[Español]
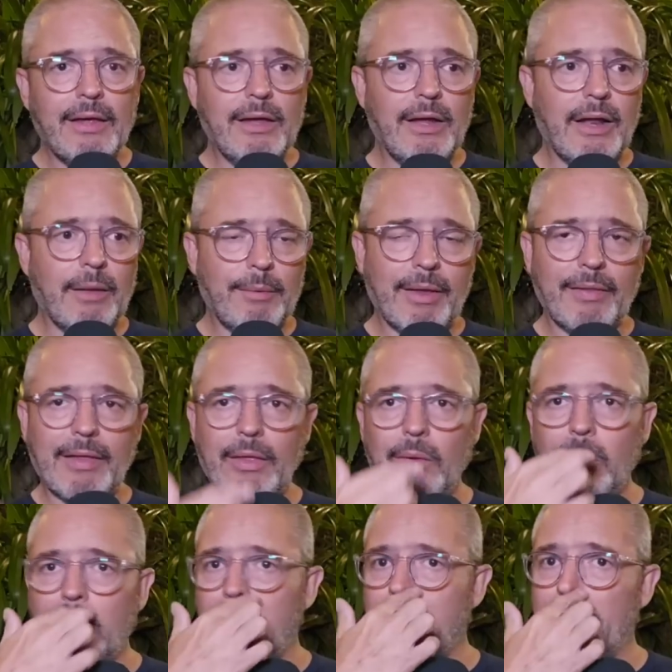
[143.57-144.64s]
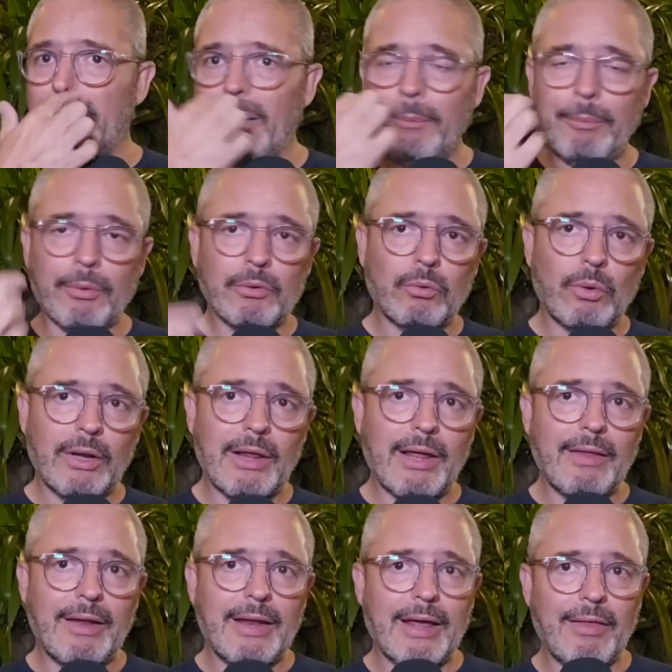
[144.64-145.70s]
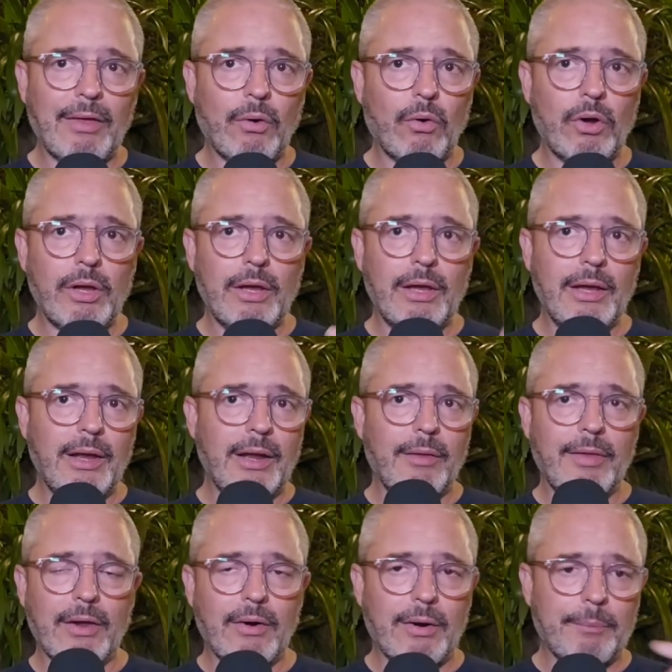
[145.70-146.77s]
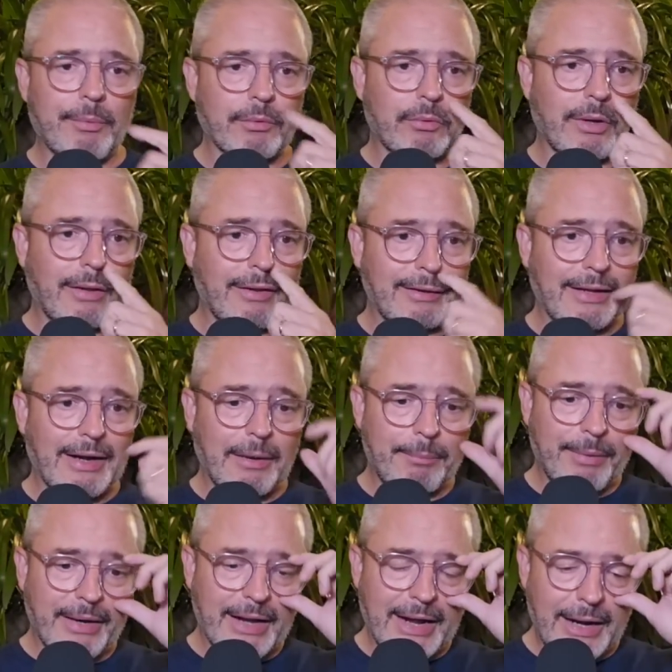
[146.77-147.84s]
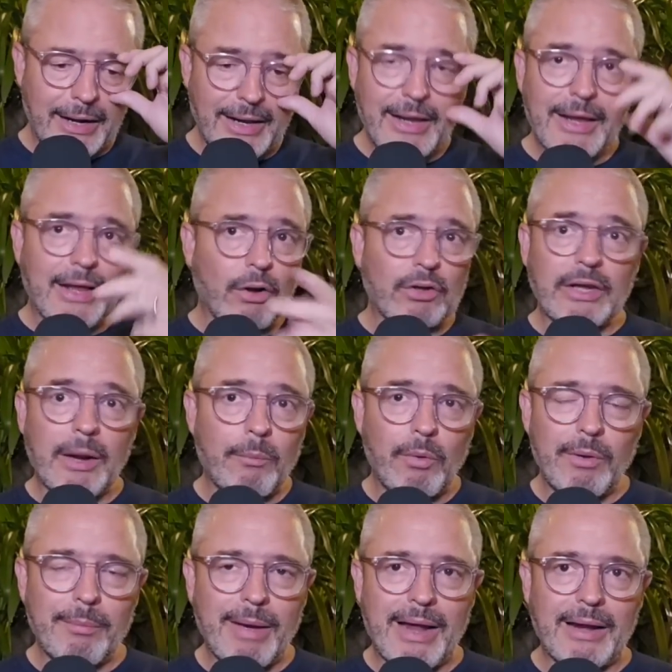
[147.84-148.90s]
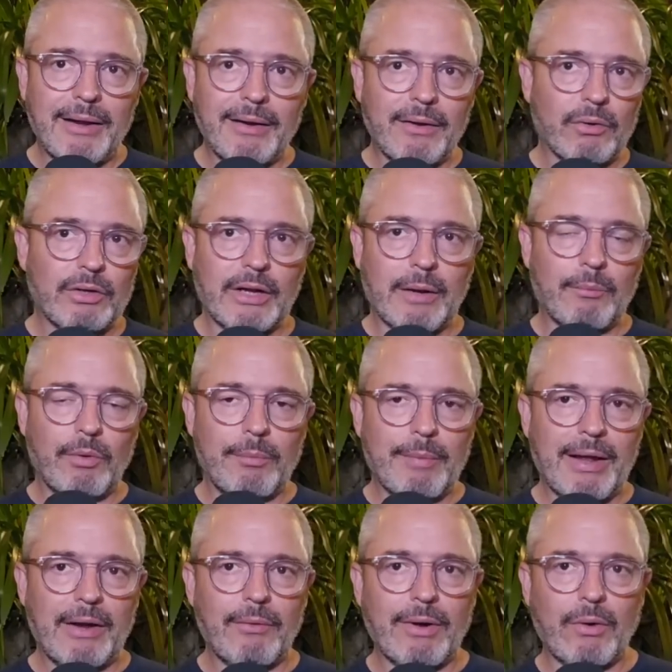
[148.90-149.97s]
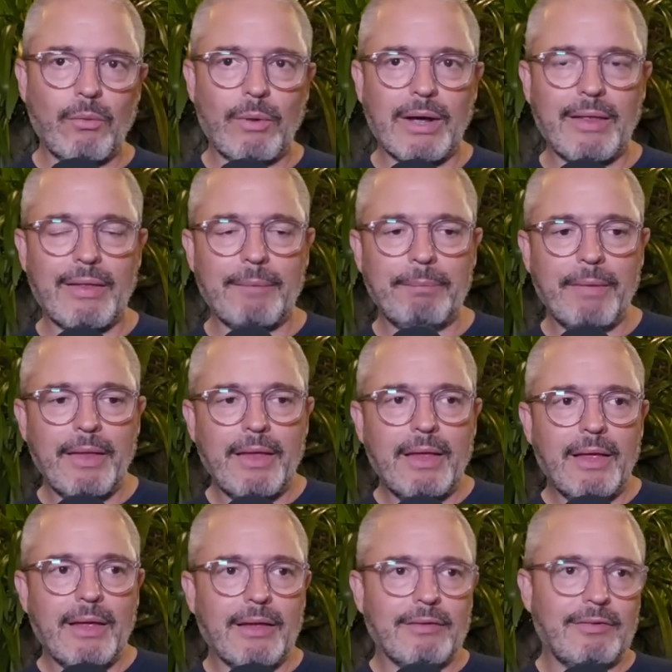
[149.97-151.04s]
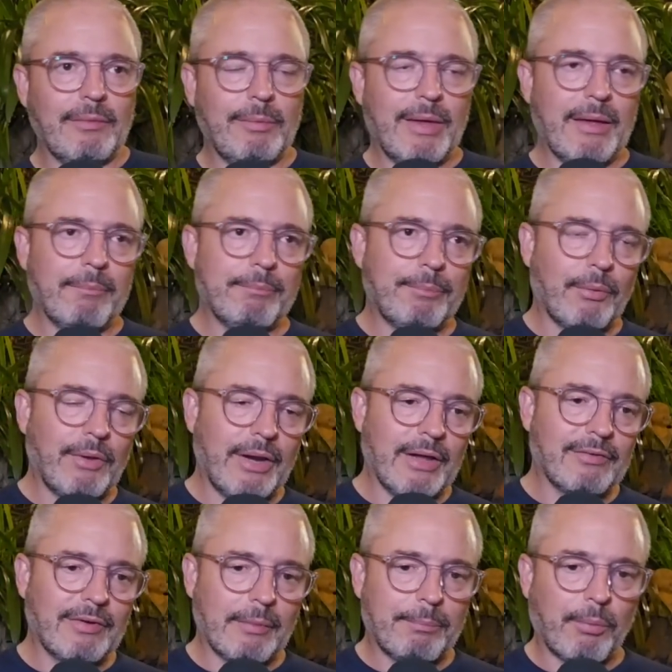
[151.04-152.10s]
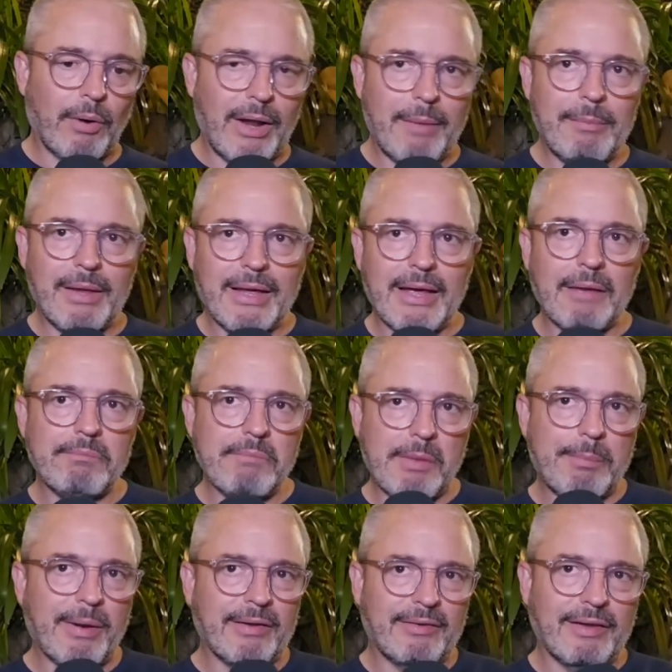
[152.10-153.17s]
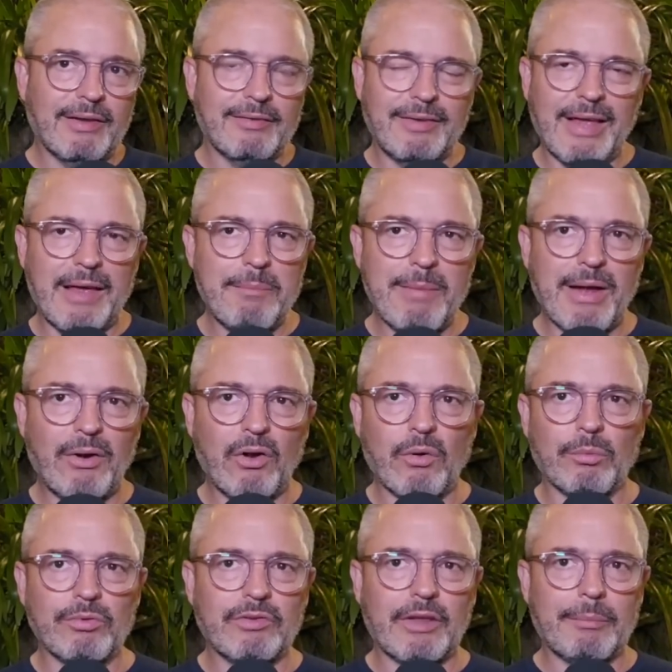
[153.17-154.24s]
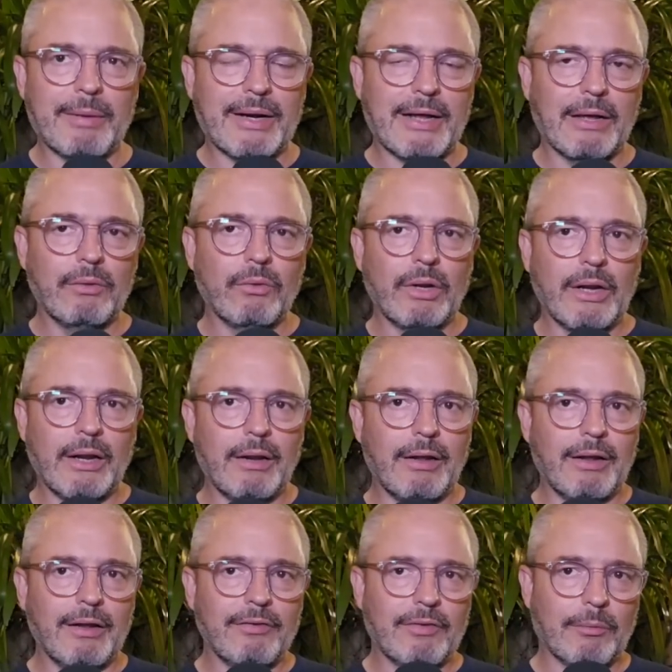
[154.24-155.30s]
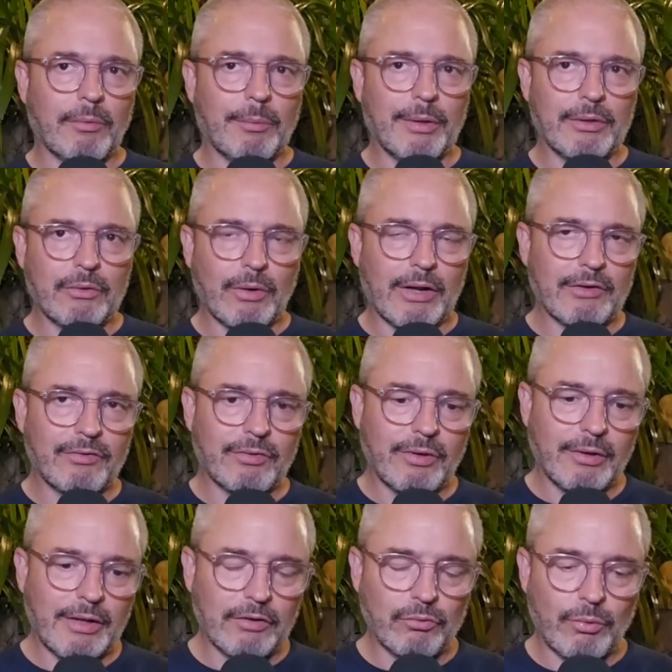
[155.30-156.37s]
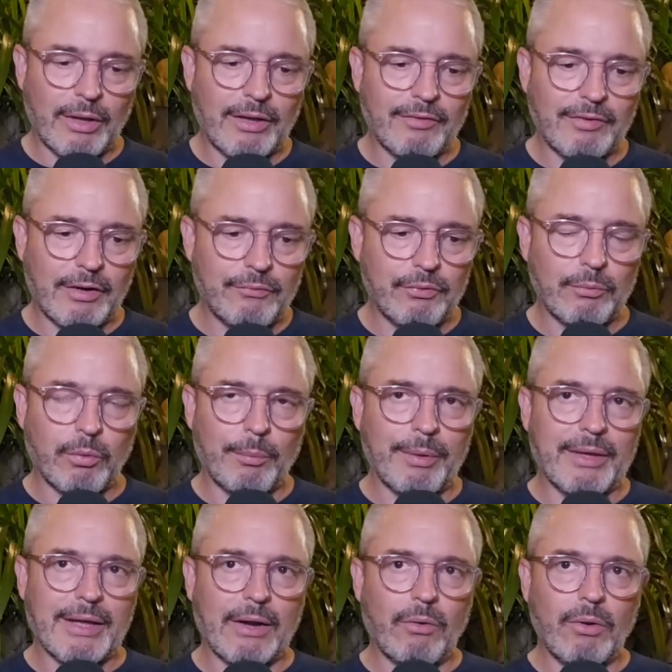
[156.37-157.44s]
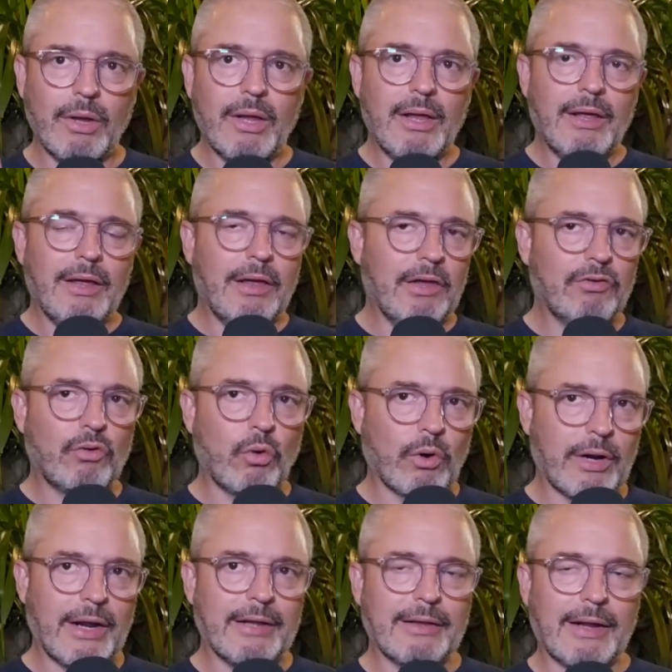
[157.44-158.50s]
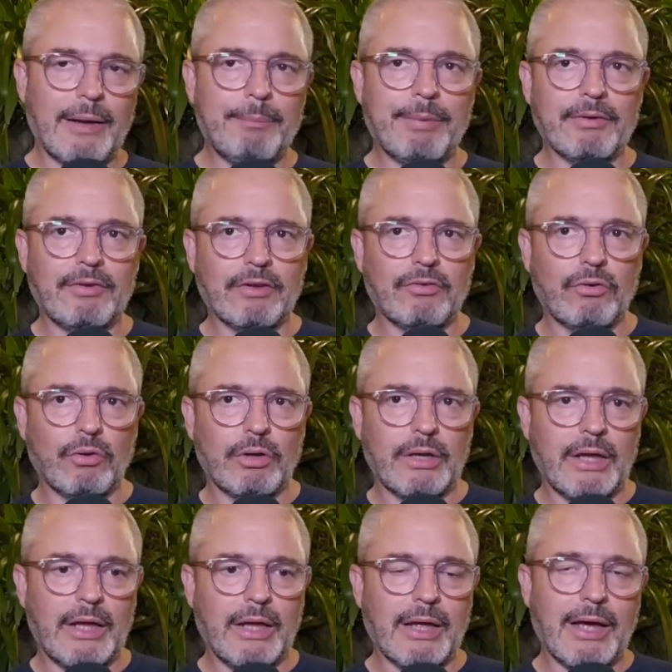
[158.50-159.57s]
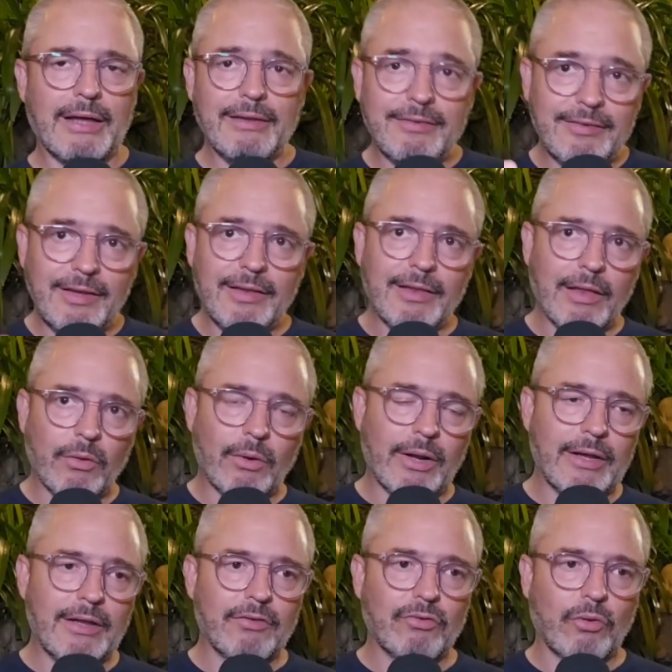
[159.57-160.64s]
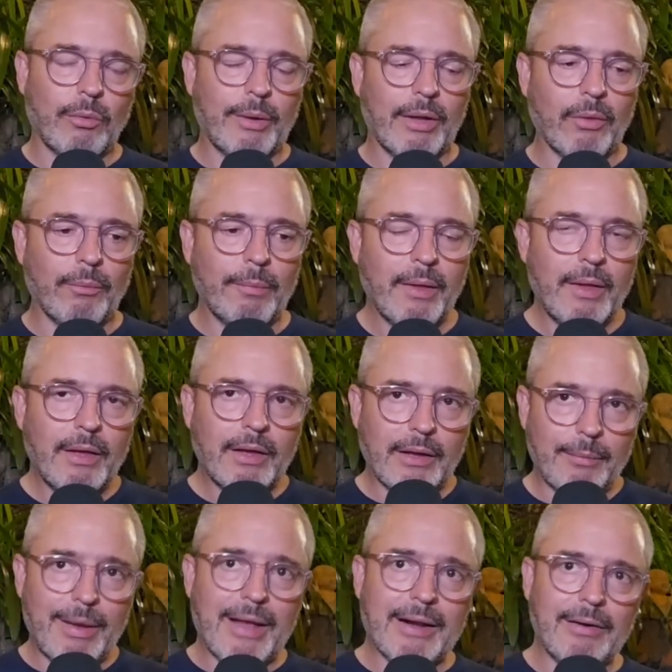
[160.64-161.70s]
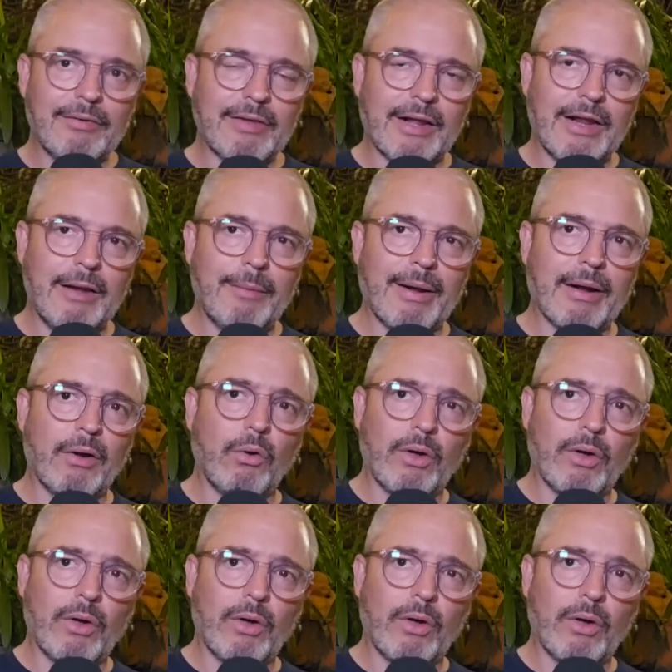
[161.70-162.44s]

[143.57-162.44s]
Y le habían dado la, oportunidad el día de hoy y le dieron la oportunidad de tirar el penal, que lo tira muy mal, lo tira muy mal en una jugada que si bien podría ser polémica, me parece que sí hay mano y como se están marcando en, el, en este momento las, las jugadas en el fútbol mexicano, es correcta la apreciación de ahí sí de Adonai Escobedo, que va a revisar al bar.